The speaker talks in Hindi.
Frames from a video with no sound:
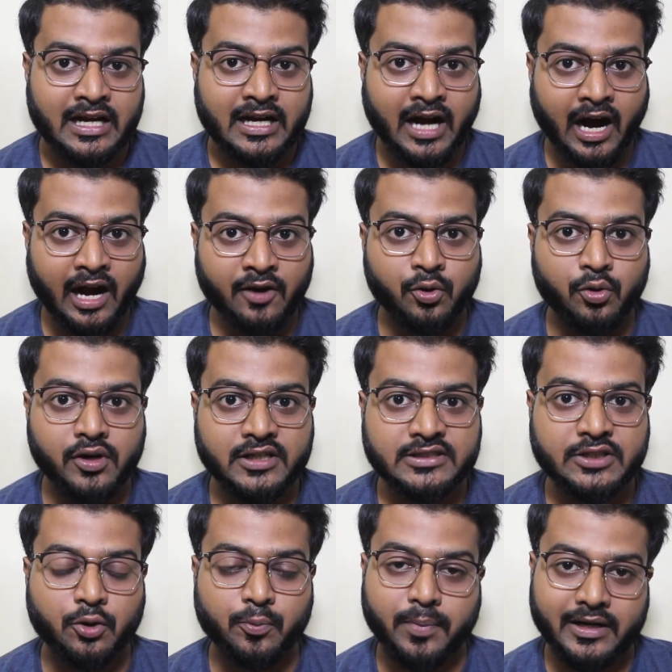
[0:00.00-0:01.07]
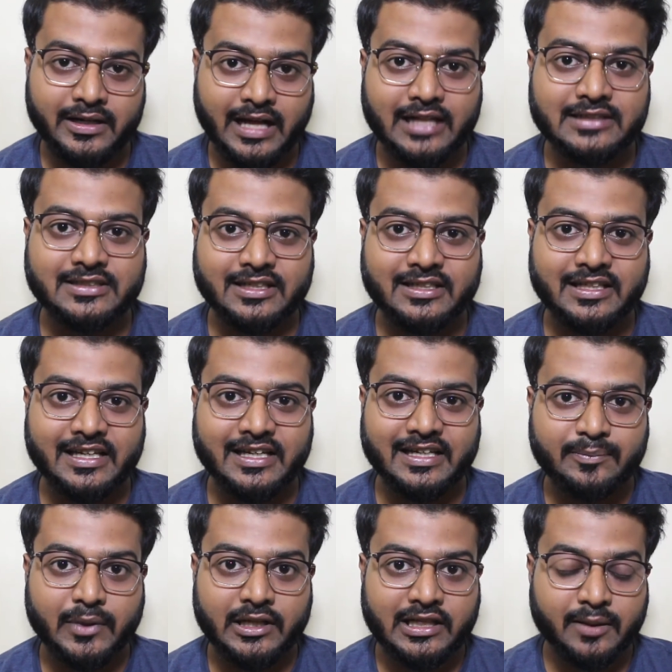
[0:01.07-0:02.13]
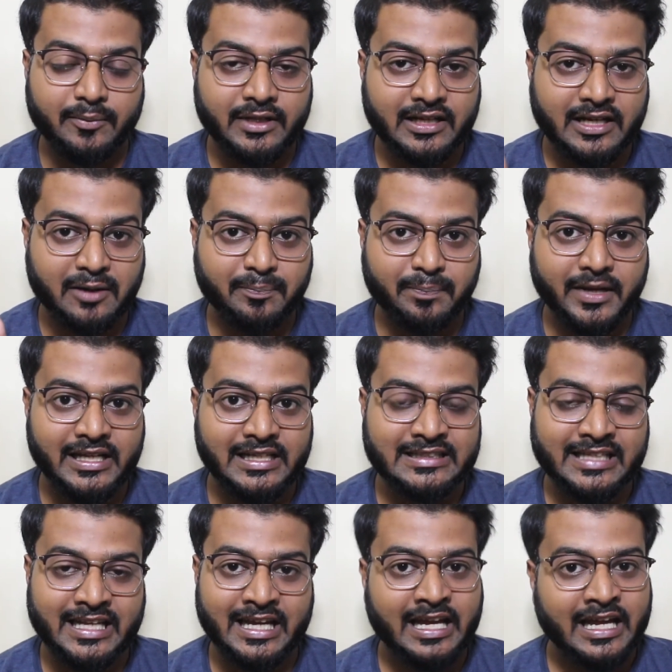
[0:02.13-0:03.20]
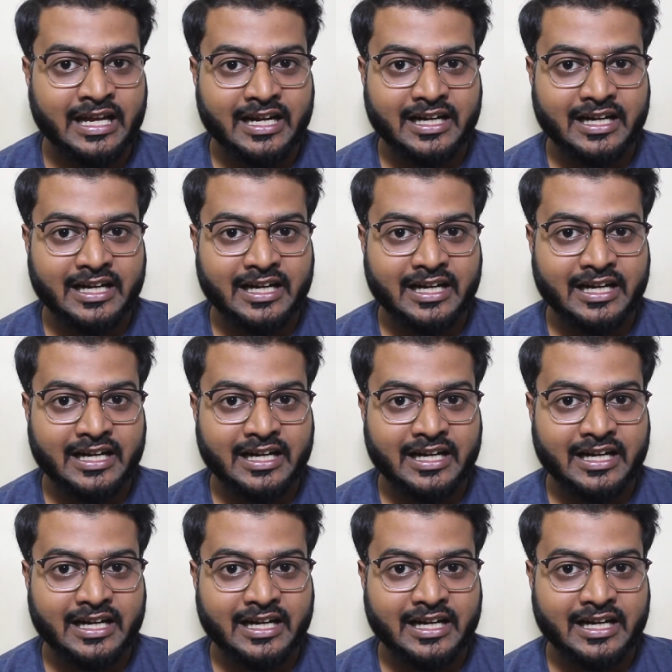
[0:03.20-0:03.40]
कार्ड होल्डर्स के ऊपर डाल सकती है मतलब इन कंपनीज के